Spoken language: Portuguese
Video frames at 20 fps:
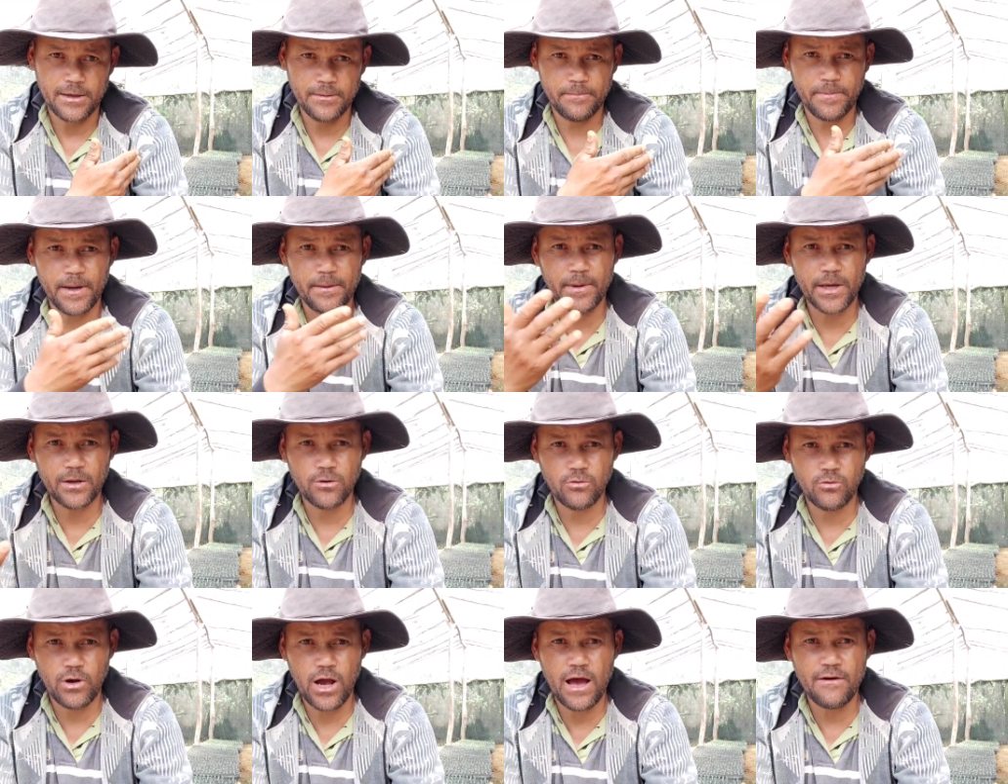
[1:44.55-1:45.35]
Em
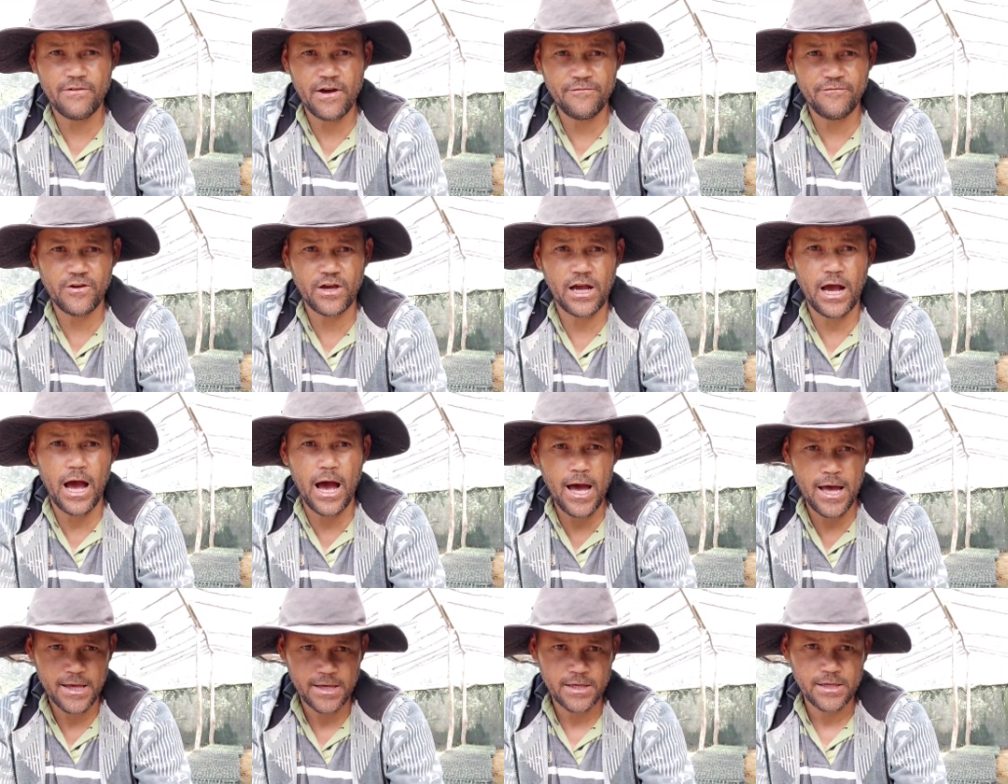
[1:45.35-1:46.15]
primeiro lugar, vai
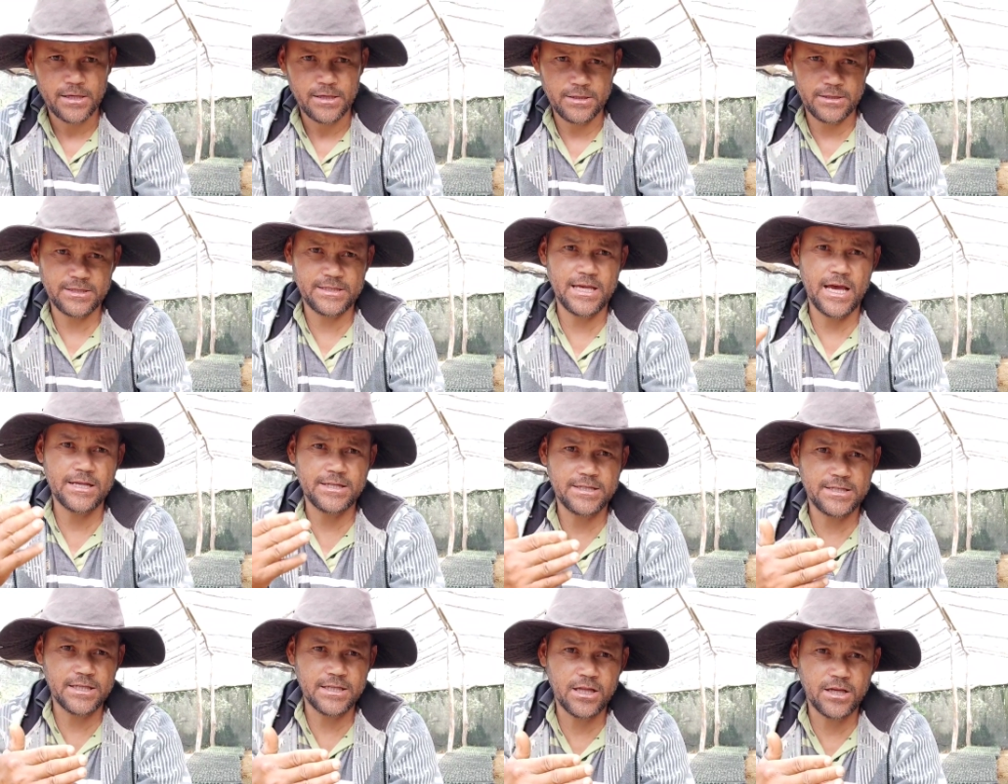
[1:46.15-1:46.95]
ficar
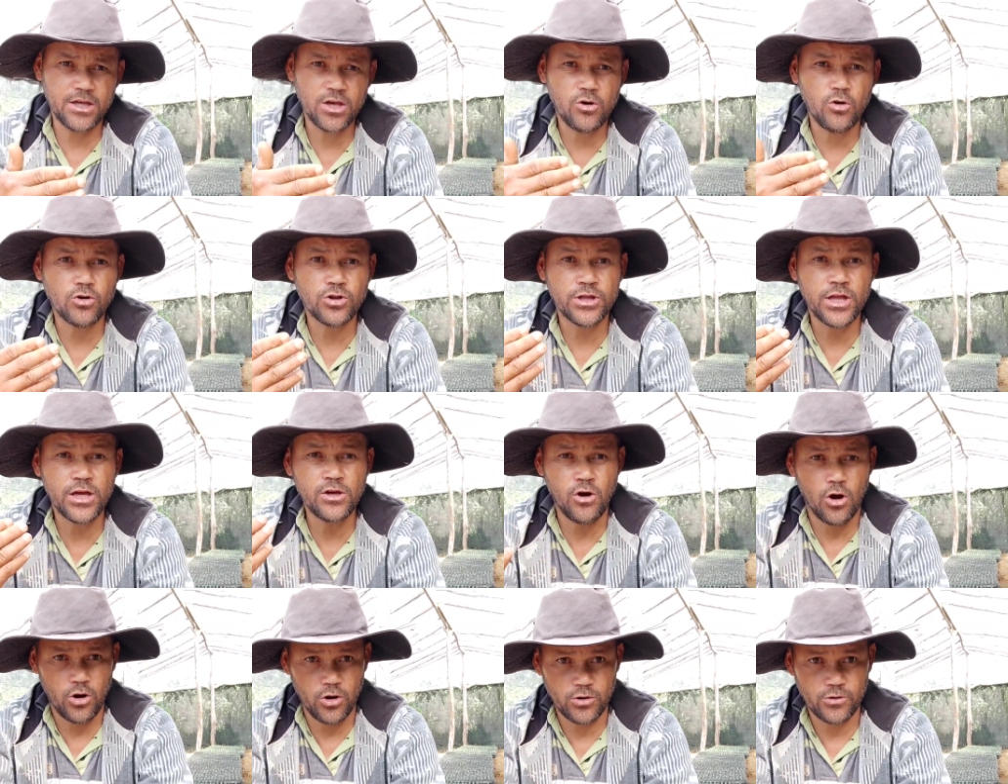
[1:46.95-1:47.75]
inseticida que
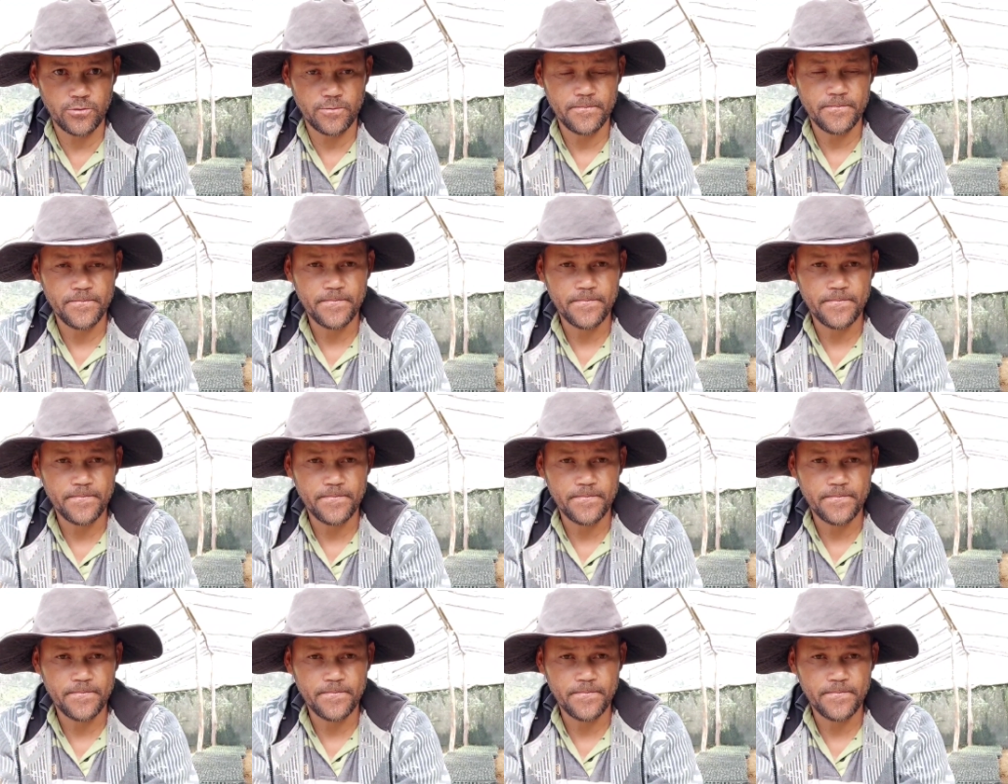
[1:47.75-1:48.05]
contém óleo.